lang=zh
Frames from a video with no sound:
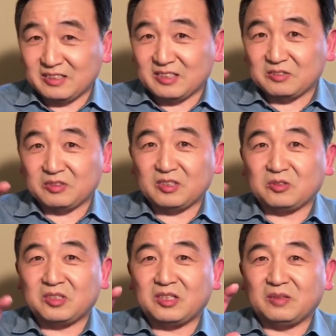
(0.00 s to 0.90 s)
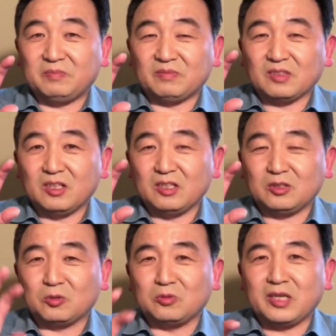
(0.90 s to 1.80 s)
就就是呃
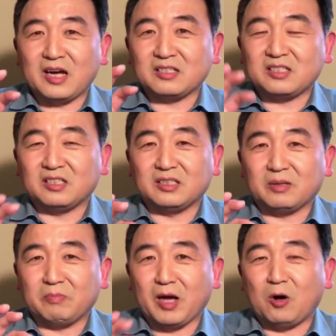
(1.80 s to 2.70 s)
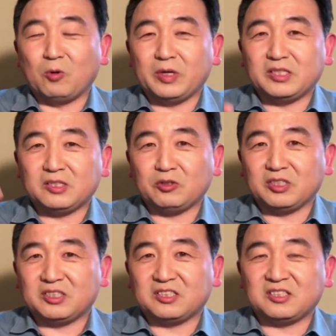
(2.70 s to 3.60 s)
中央社的描绘
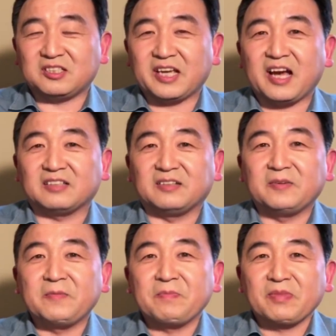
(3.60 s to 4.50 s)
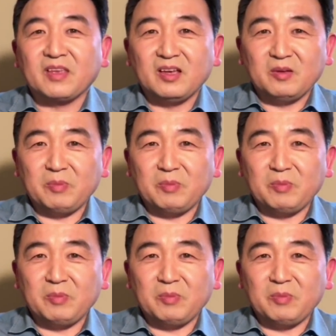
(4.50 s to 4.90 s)
确实是这样的，